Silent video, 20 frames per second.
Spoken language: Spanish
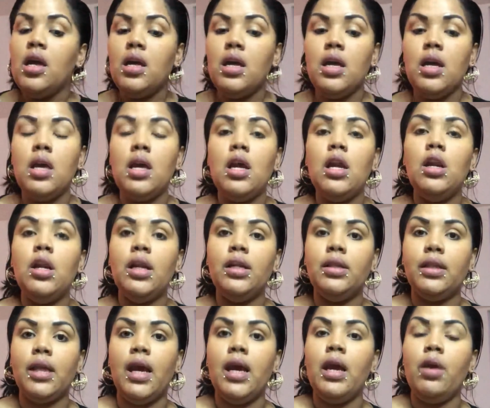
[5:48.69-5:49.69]
Y
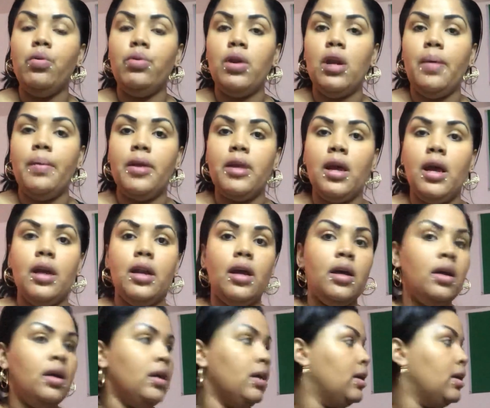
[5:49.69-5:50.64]
el té, uno en la mañana.